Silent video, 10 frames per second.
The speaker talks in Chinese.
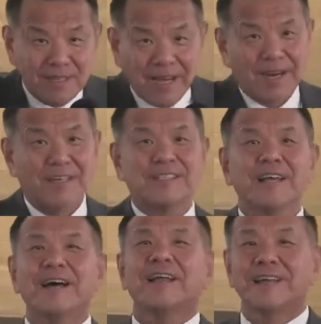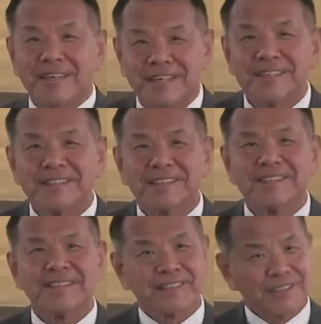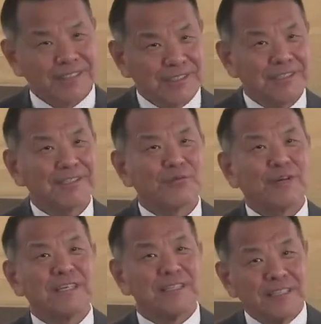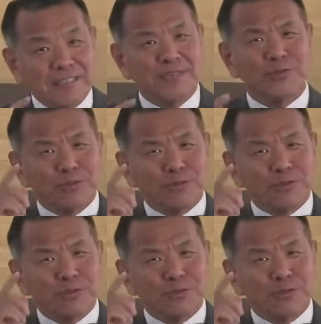哪儿下来的？这是真正关键。以西结书